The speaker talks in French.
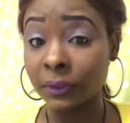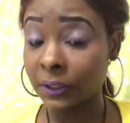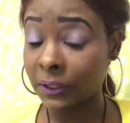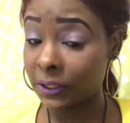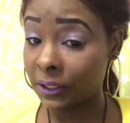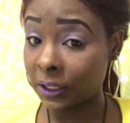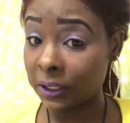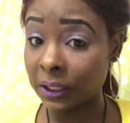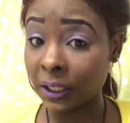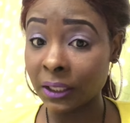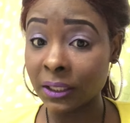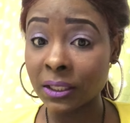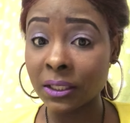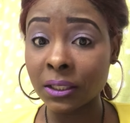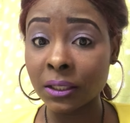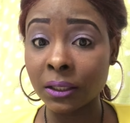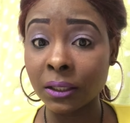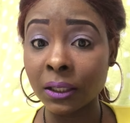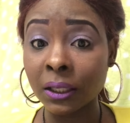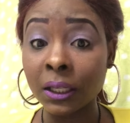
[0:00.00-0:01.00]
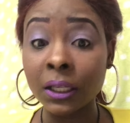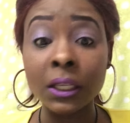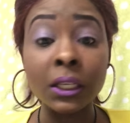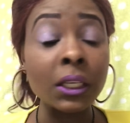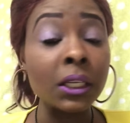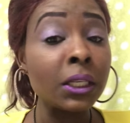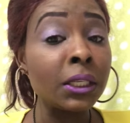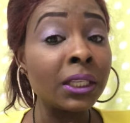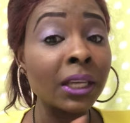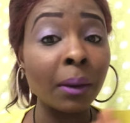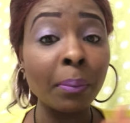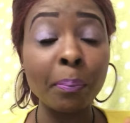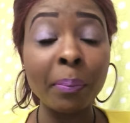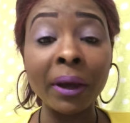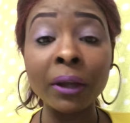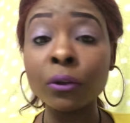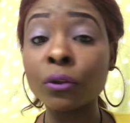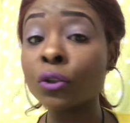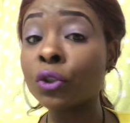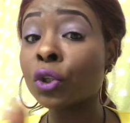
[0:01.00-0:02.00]
C'est ainsi. Il n'y a
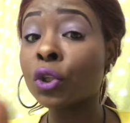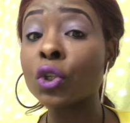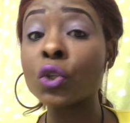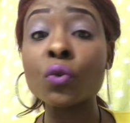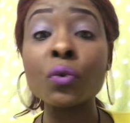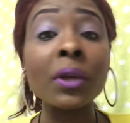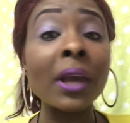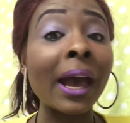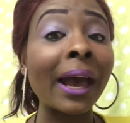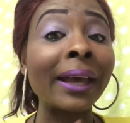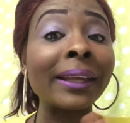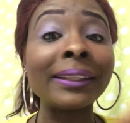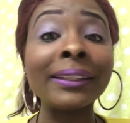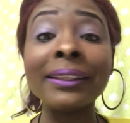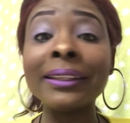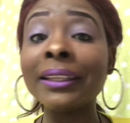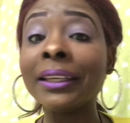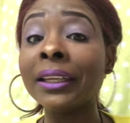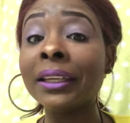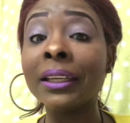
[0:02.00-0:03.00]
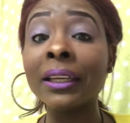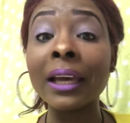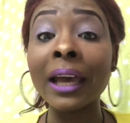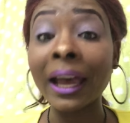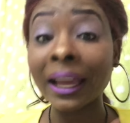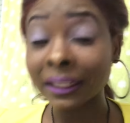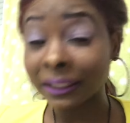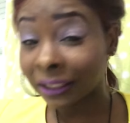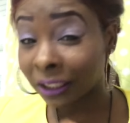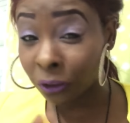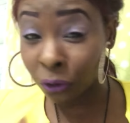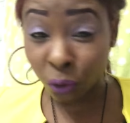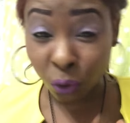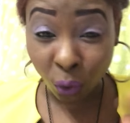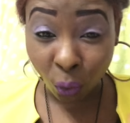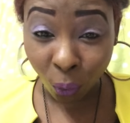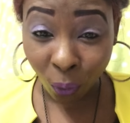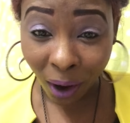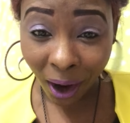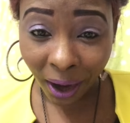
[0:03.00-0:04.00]
pas de je suis athée. Athée de
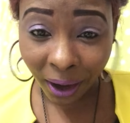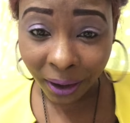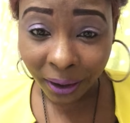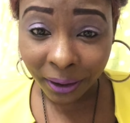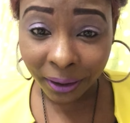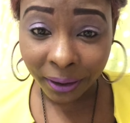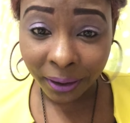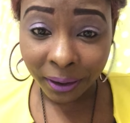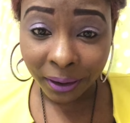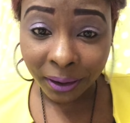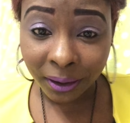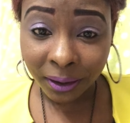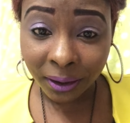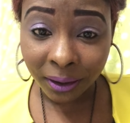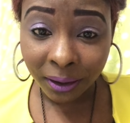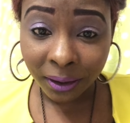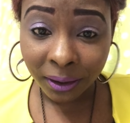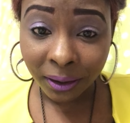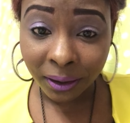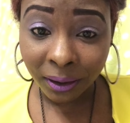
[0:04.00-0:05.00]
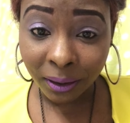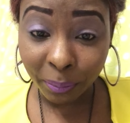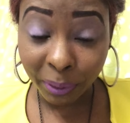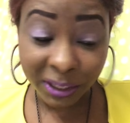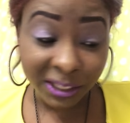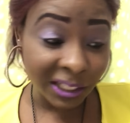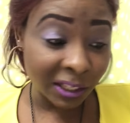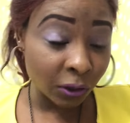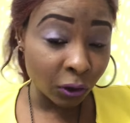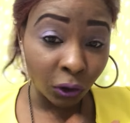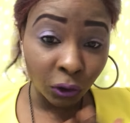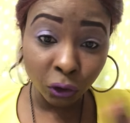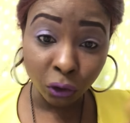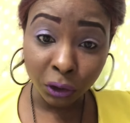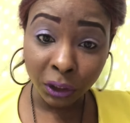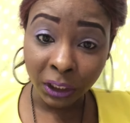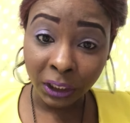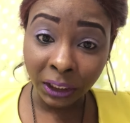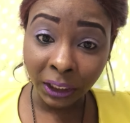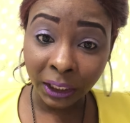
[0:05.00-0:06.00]
quoi Parce que quand
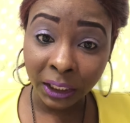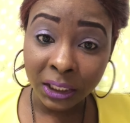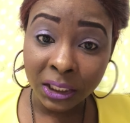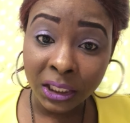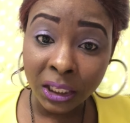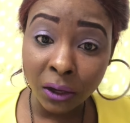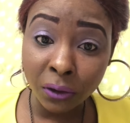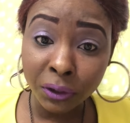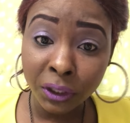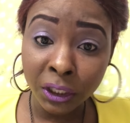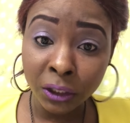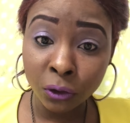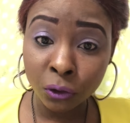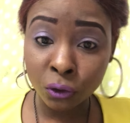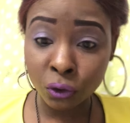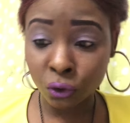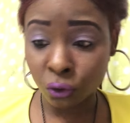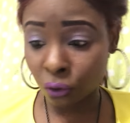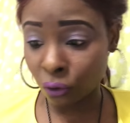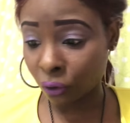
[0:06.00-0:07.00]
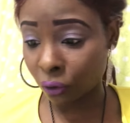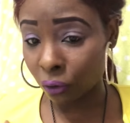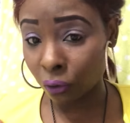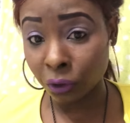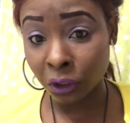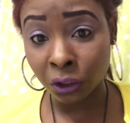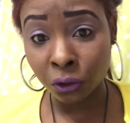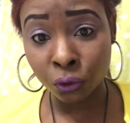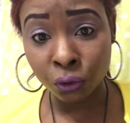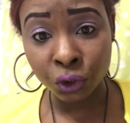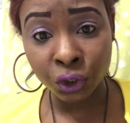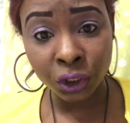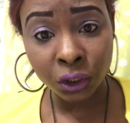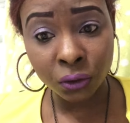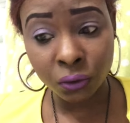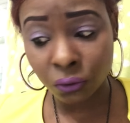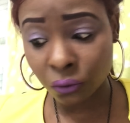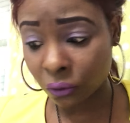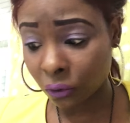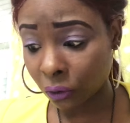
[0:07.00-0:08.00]
on est chrétien, on est de Dieu, on est de
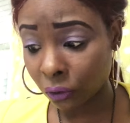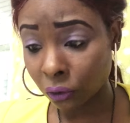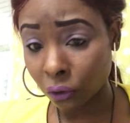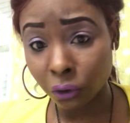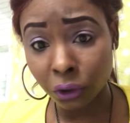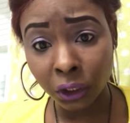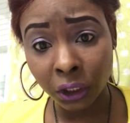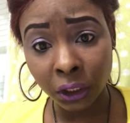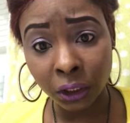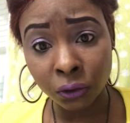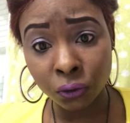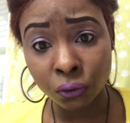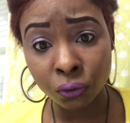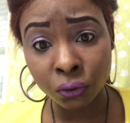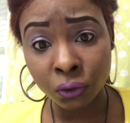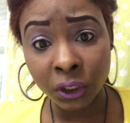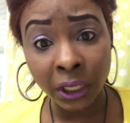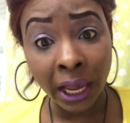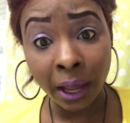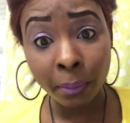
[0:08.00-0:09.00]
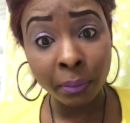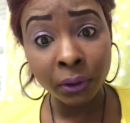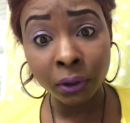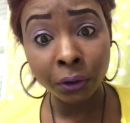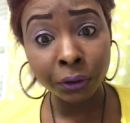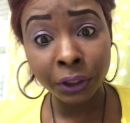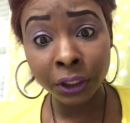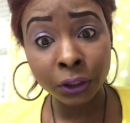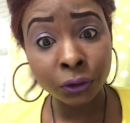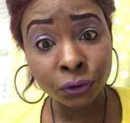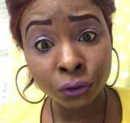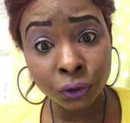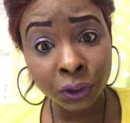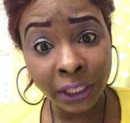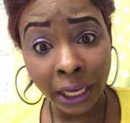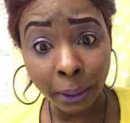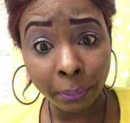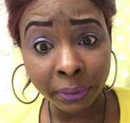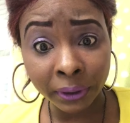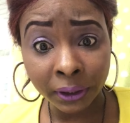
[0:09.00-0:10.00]
Jésus. Quand on est du diable, on est du
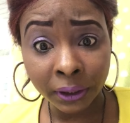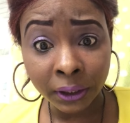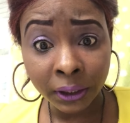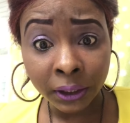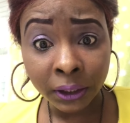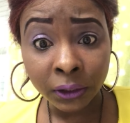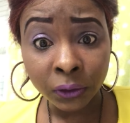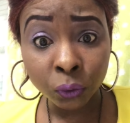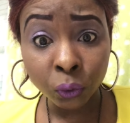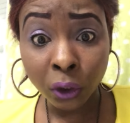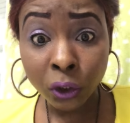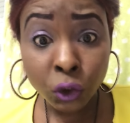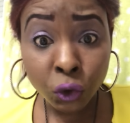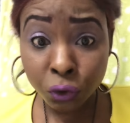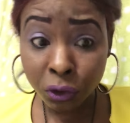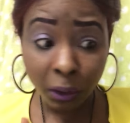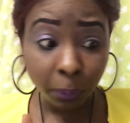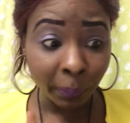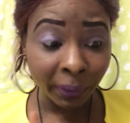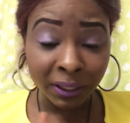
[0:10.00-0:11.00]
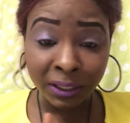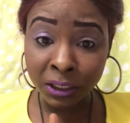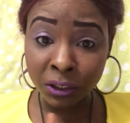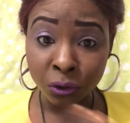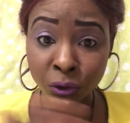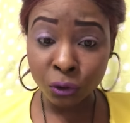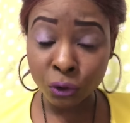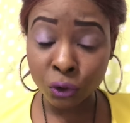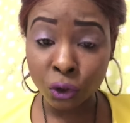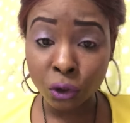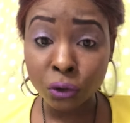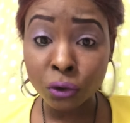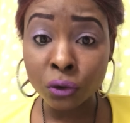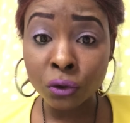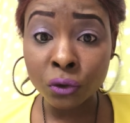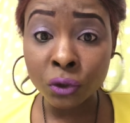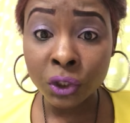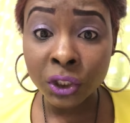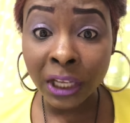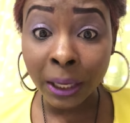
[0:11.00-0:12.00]
diable. Toi, tu n'es pas ni de Dieu ni
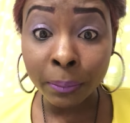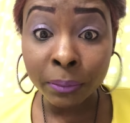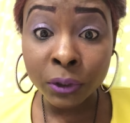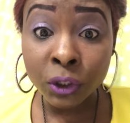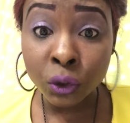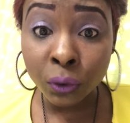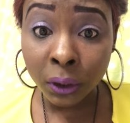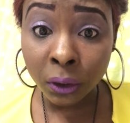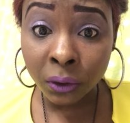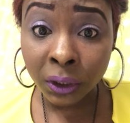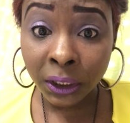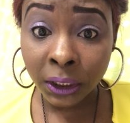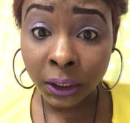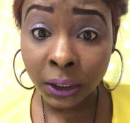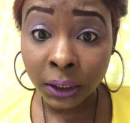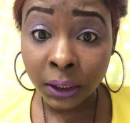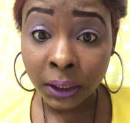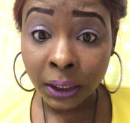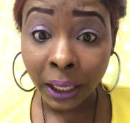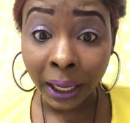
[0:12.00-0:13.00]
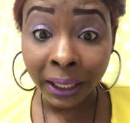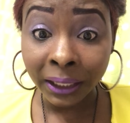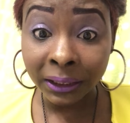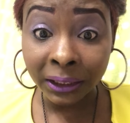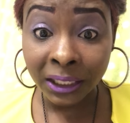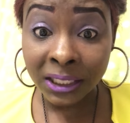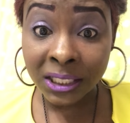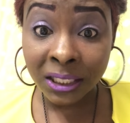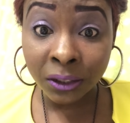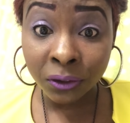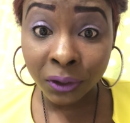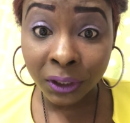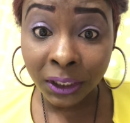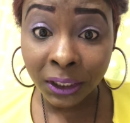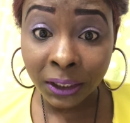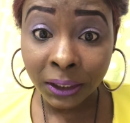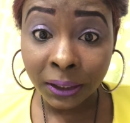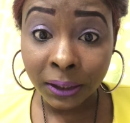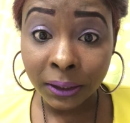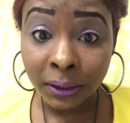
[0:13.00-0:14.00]
du diable. Tu es de qui Athée, c'est de
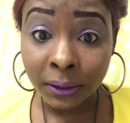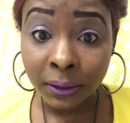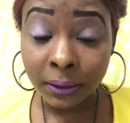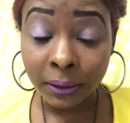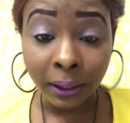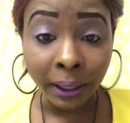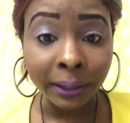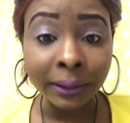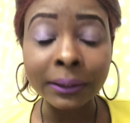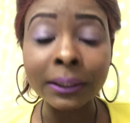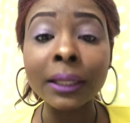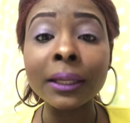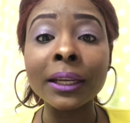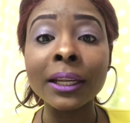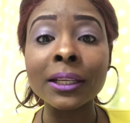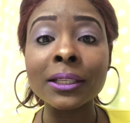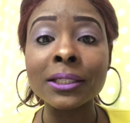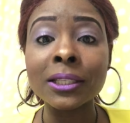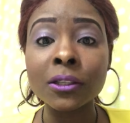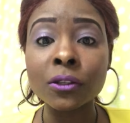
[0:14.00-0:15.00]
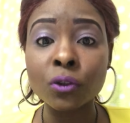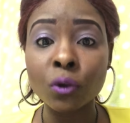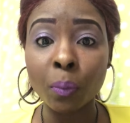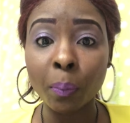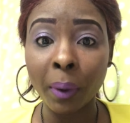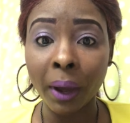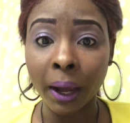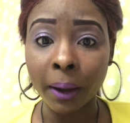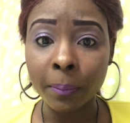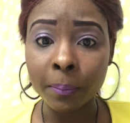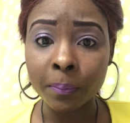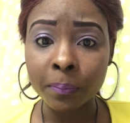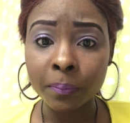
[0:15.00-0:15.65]
qui Athée n'existe pas.